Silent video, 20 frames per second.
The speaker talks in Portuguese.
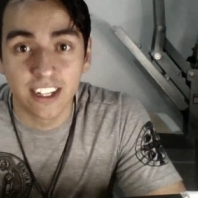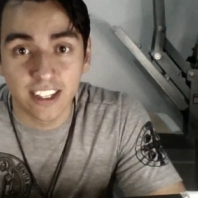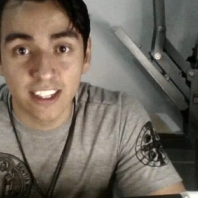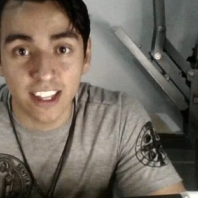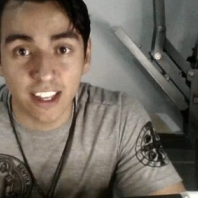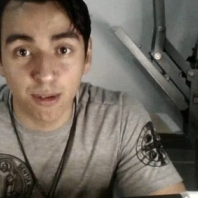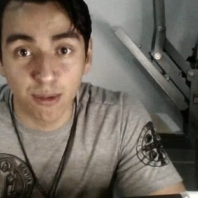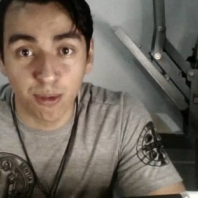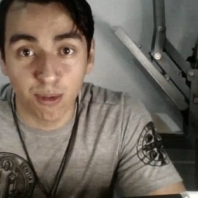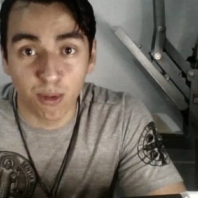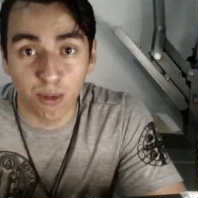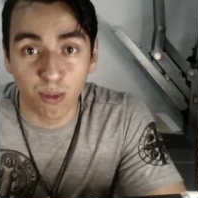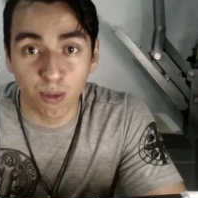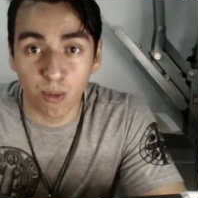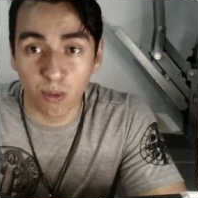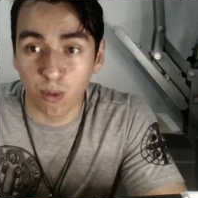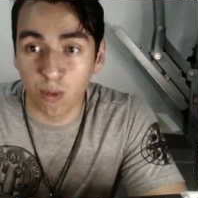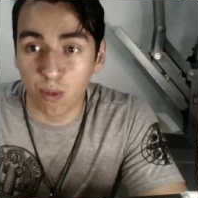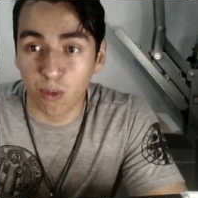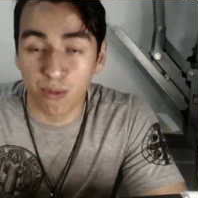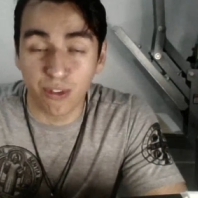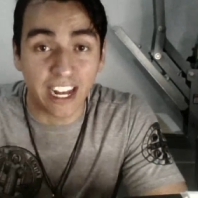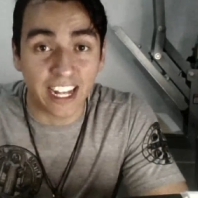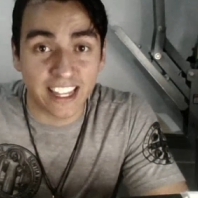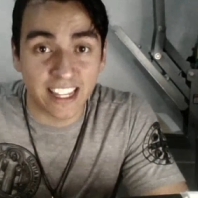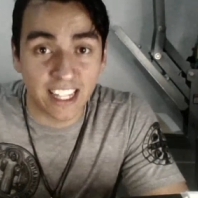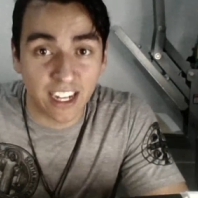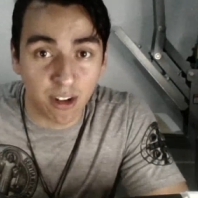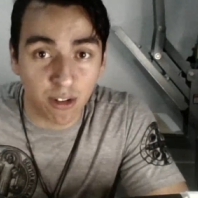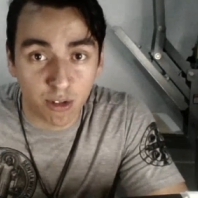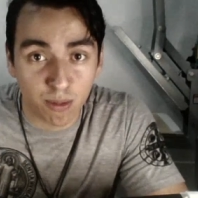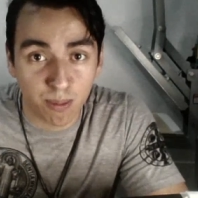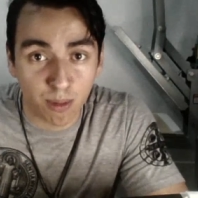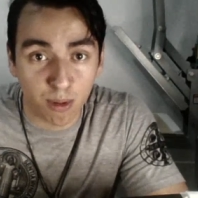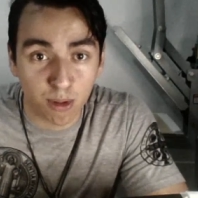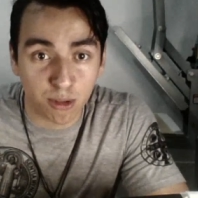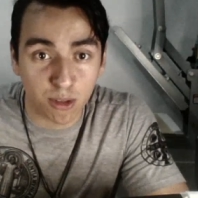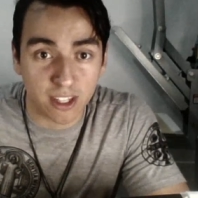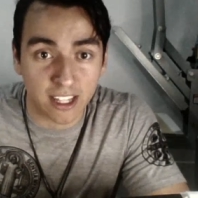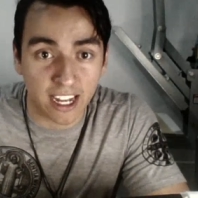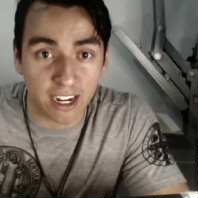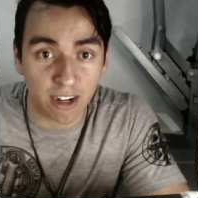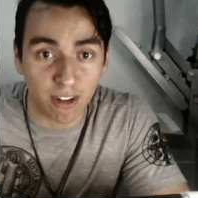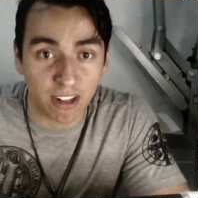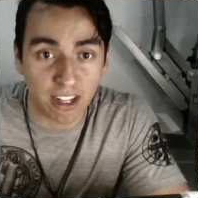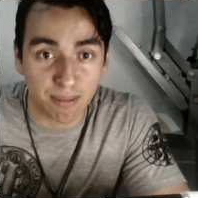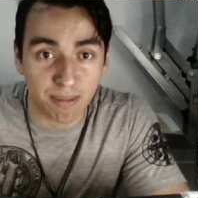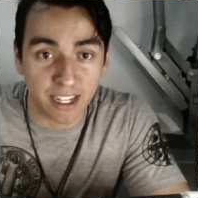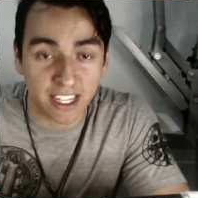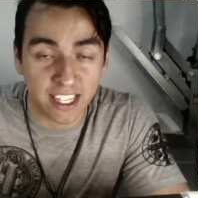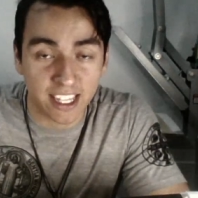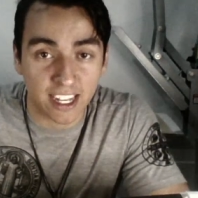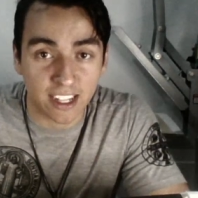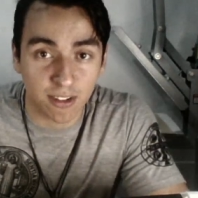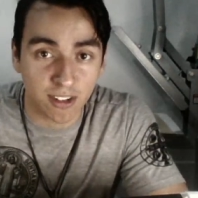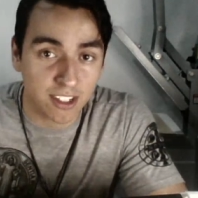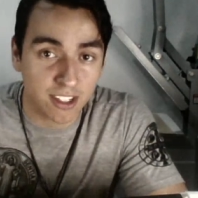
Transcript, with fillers: tem o, o, o viadão do Bolsonaro lá maquiador.